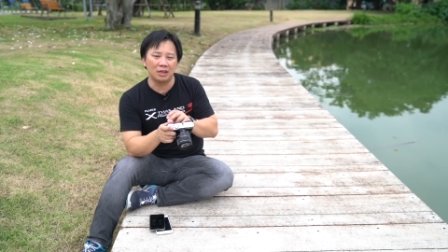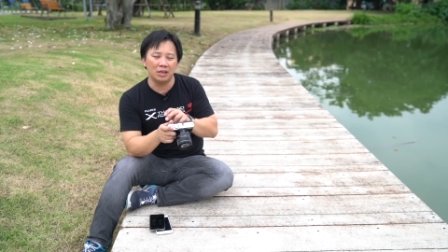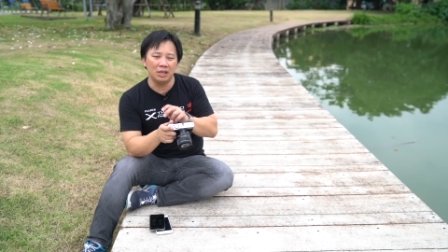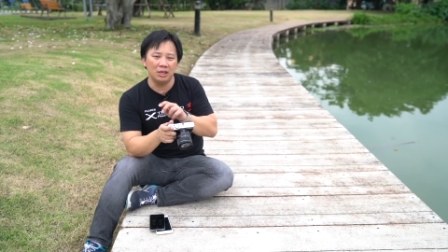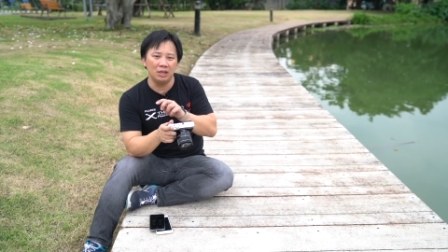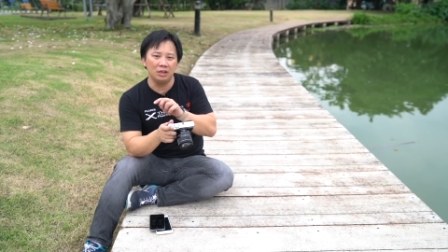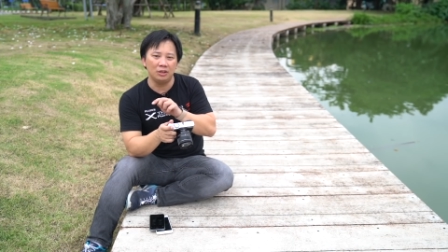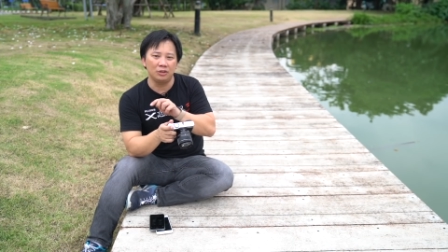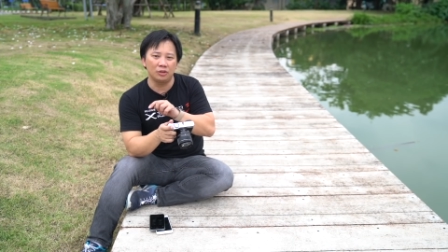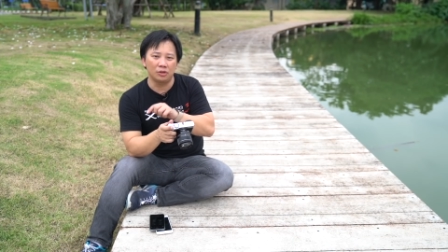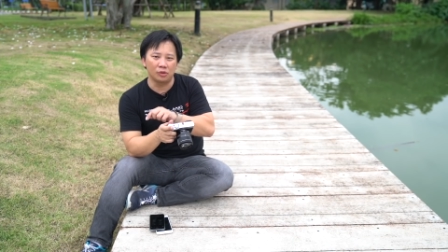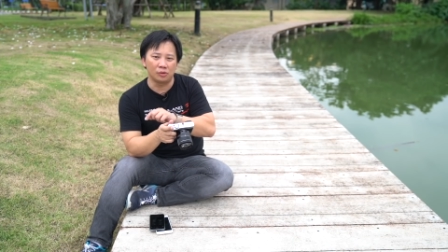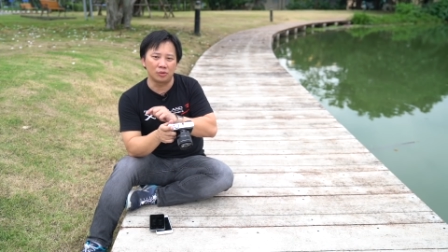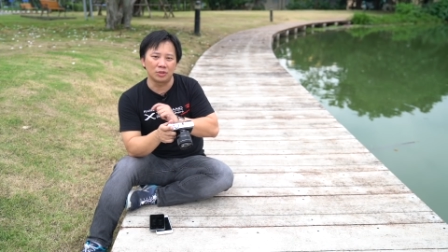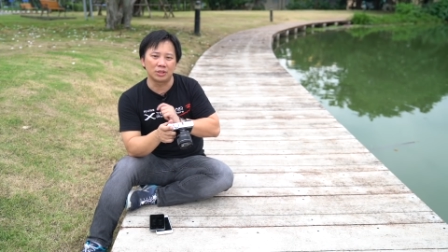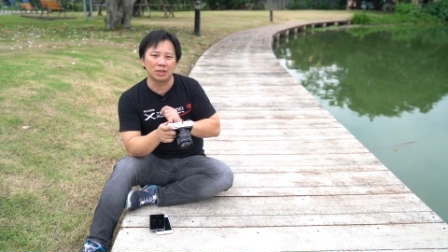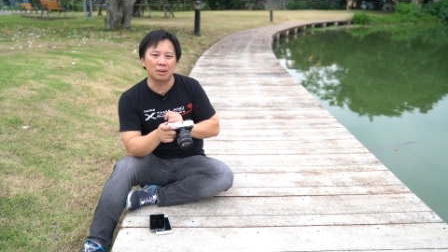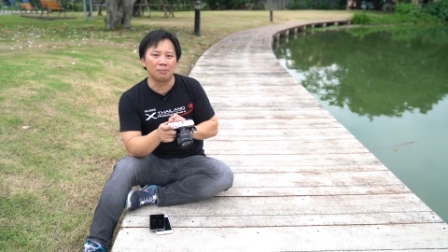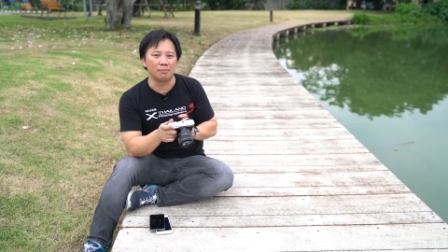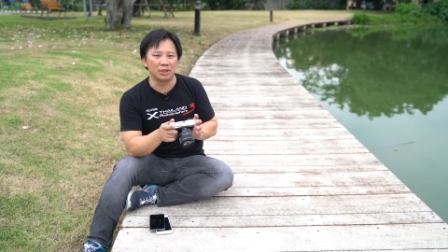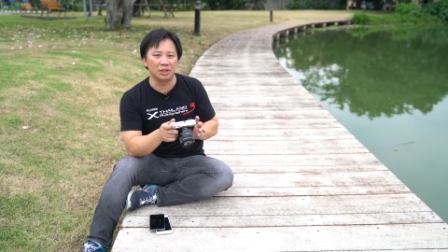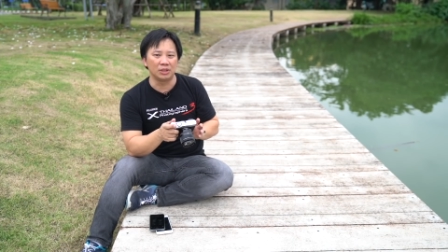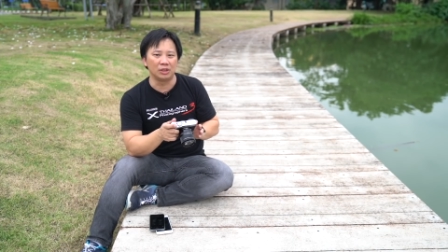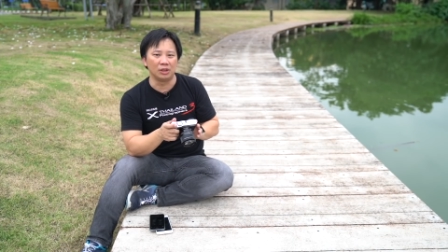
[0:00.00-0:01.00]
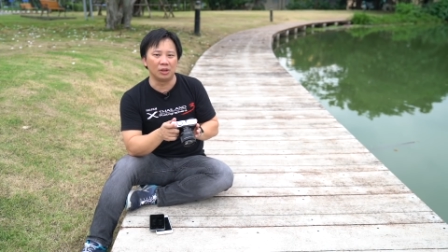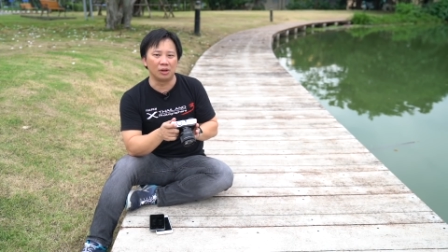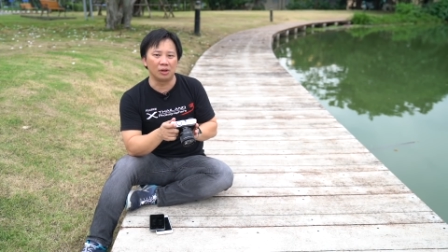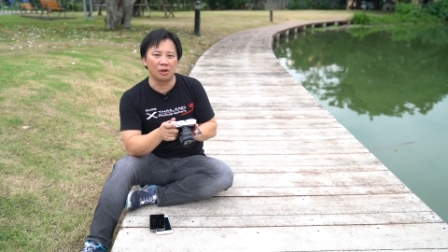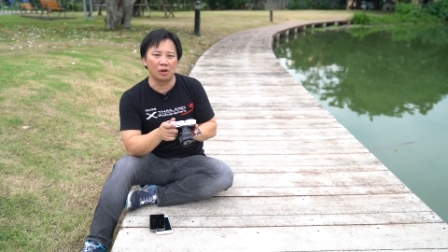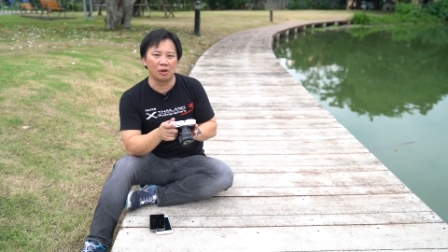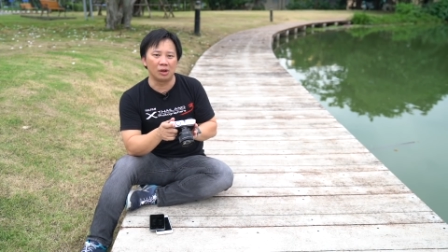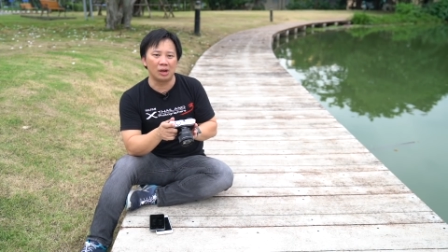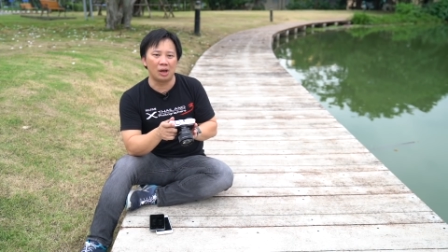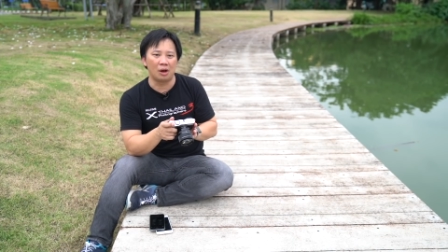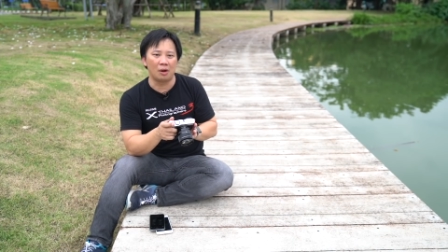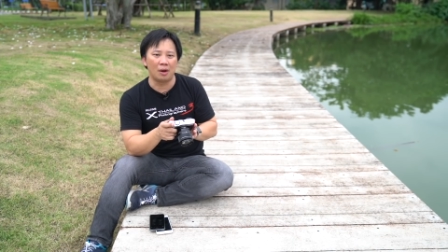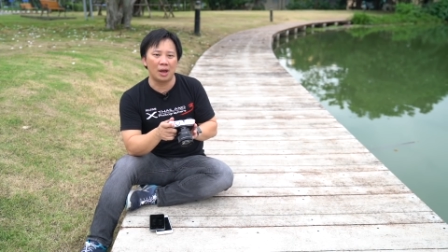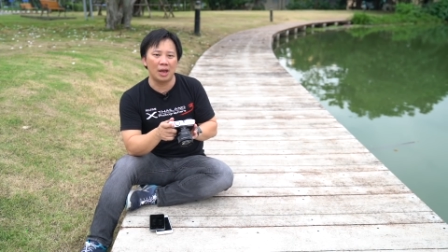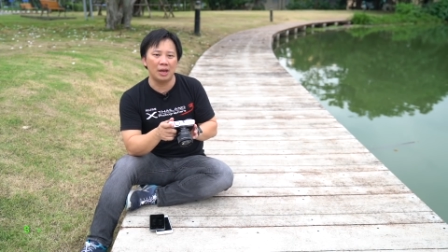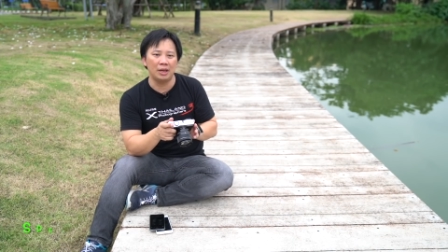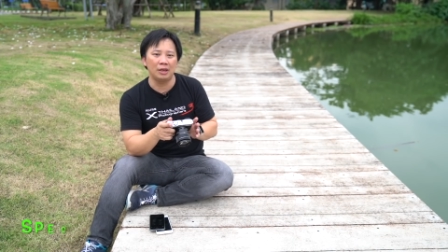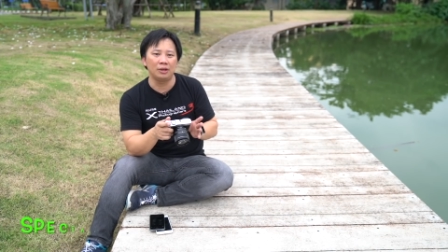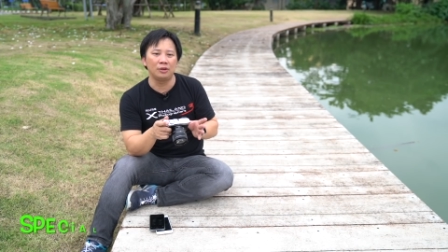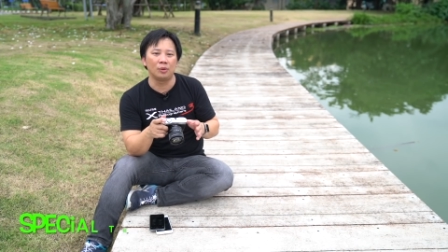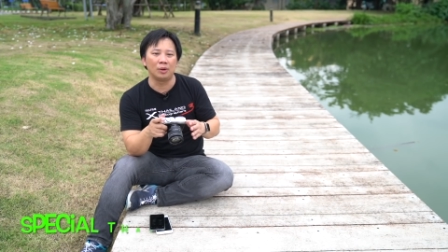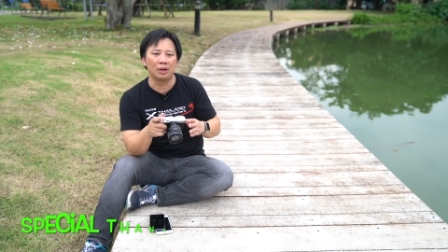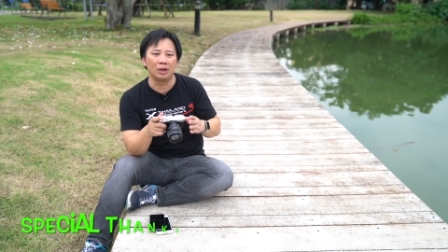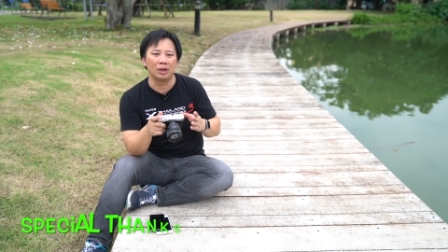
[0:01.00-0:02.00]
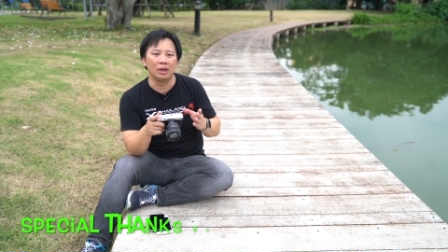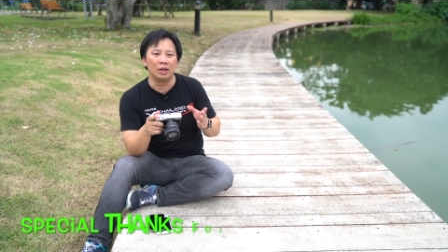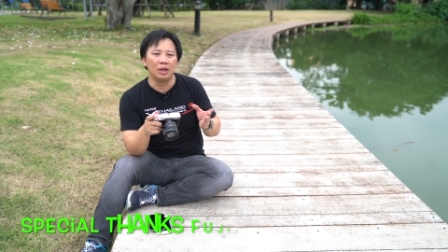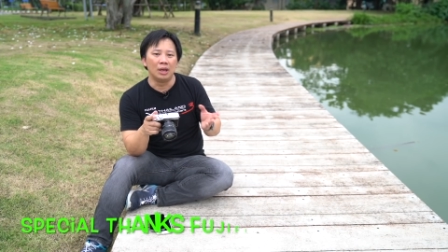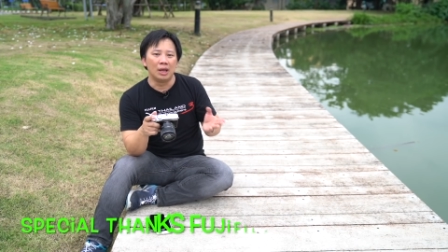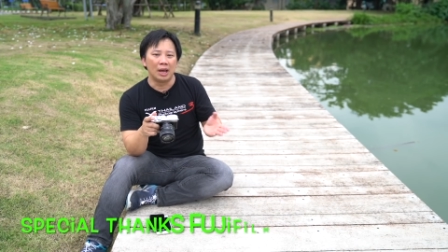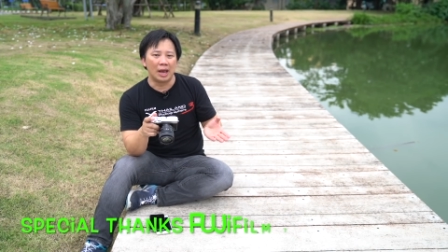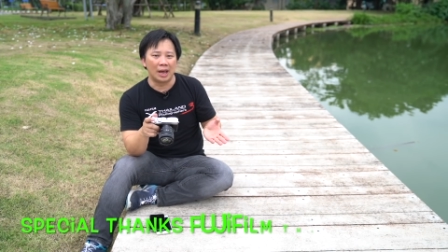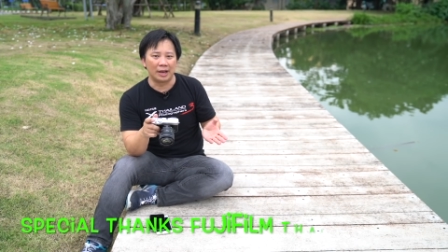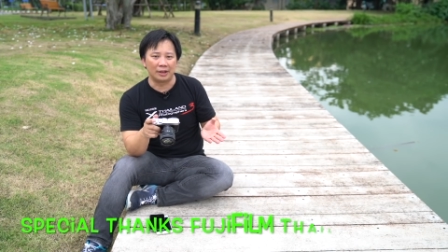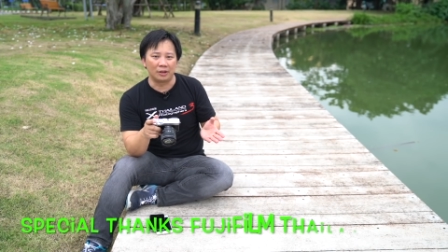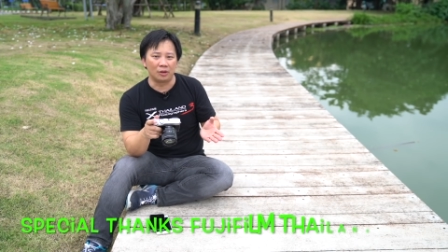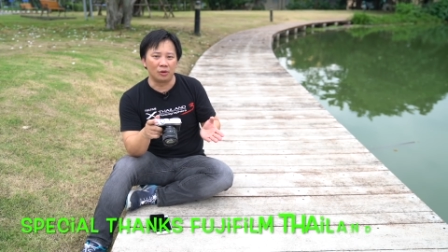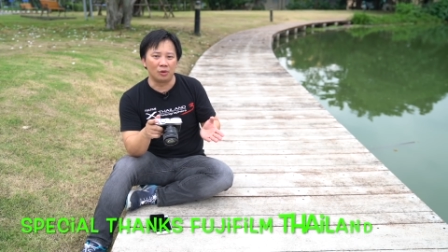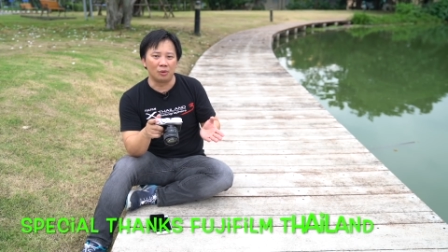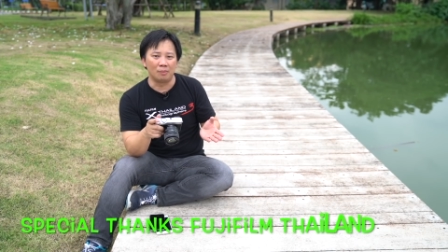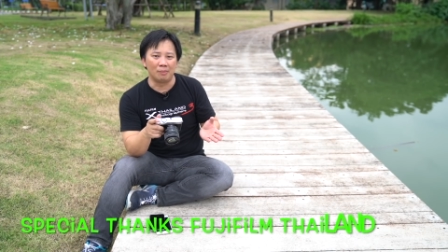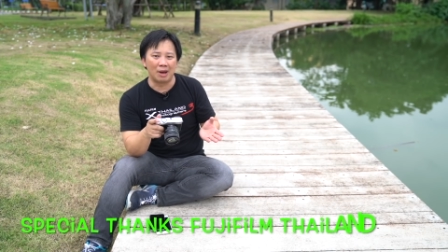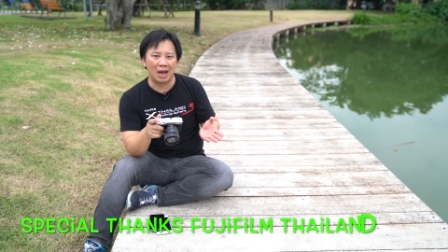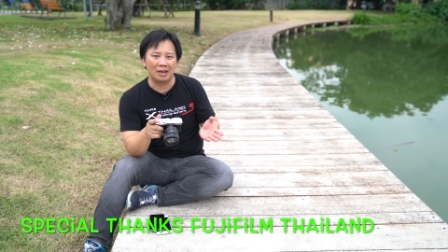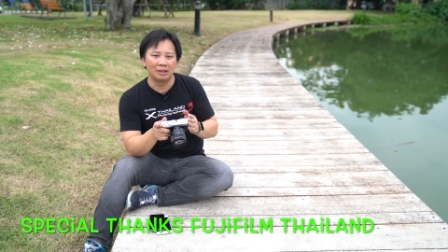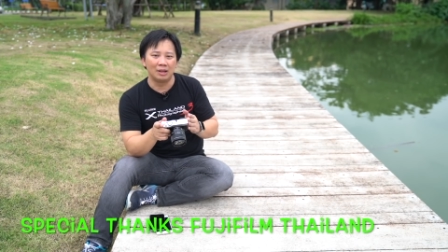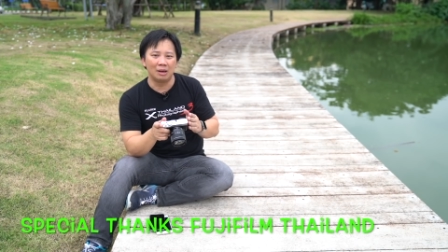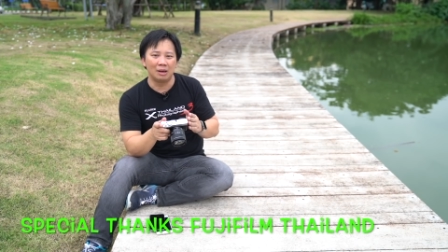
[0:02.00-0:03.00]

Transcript: ที่โทรศัพท์มือถือของเราให้โดยอัตโนมัติ